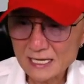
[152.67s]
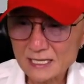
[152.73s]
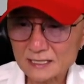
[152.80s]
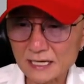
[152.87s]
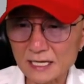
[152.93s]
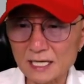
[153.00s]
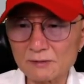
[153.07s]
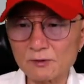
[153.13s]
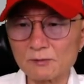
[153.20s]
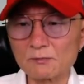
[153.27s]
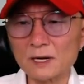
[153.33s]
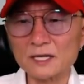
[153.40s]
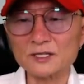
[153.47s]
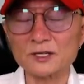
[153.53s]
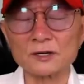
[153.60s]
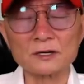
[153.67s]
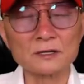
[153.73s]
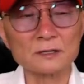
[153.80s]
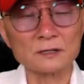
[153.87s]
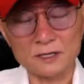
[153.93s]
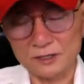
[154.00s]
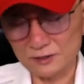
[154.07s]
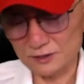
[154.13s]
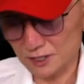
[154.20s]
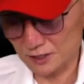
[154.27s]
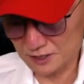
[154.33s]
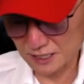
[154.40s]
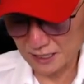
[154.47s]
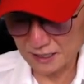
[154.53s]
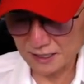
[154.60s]
자, 2번마
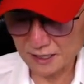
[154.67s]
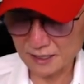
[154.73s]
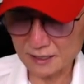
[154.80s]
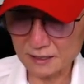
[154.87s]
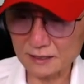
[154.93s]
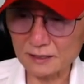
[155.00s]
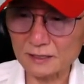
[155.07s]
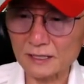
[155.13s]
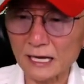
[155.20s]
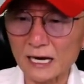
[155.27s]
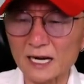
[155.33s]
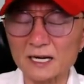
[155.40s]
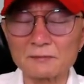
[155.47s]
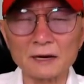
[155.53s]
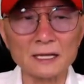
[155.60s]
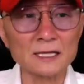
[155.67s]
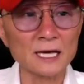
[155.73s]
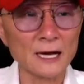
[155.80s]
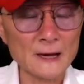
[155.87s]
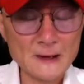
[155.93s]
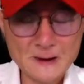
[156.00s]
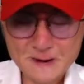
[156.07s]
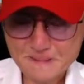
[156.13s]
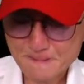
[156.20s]
경성제일이 대가리 맞냐?